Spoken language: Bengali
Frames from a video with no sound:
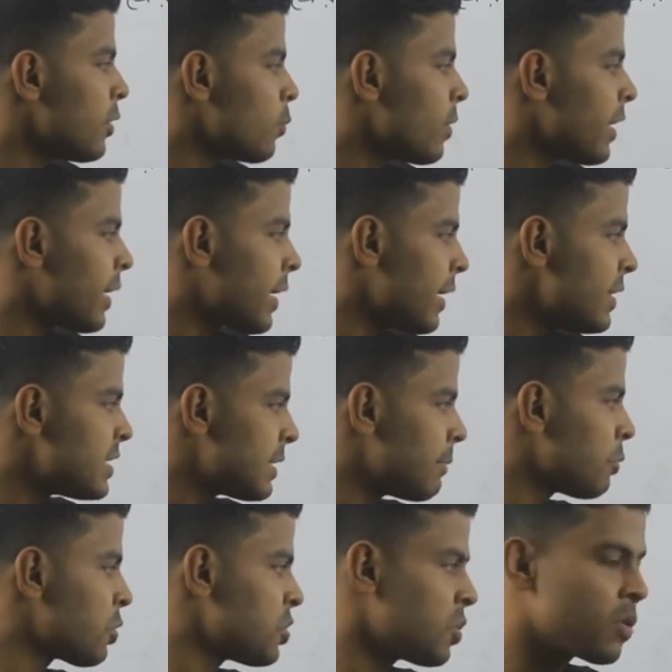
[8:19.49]
তোমার এখানে ইচ্ছা
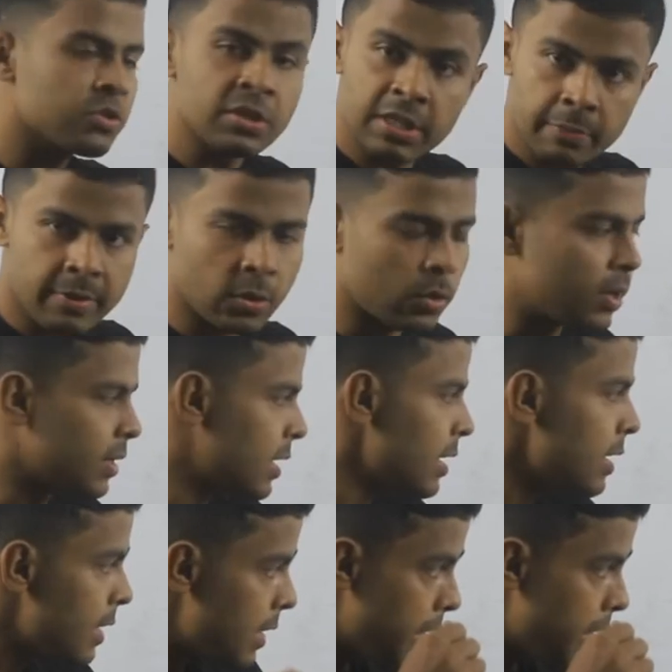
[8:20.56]
মতো জন্য নিতে পারো আর কি